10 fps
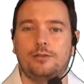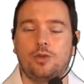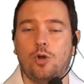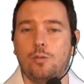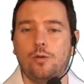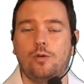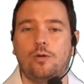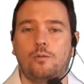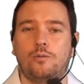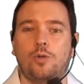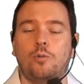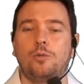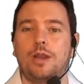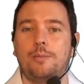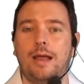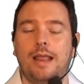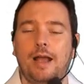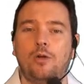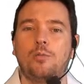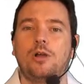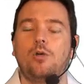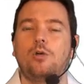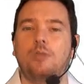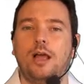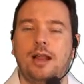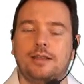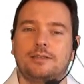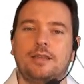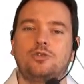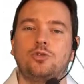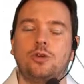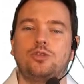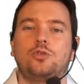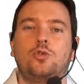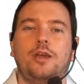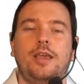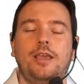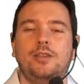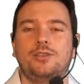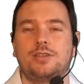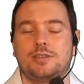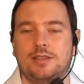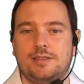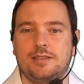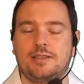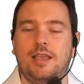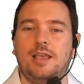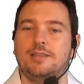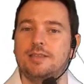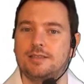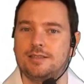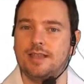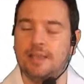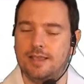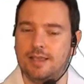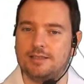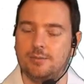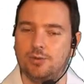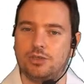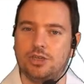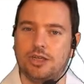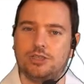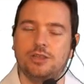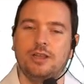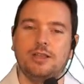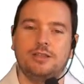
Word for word: de como como trabalhar, como calcular as tensões, correntes, resistências e assim por diante,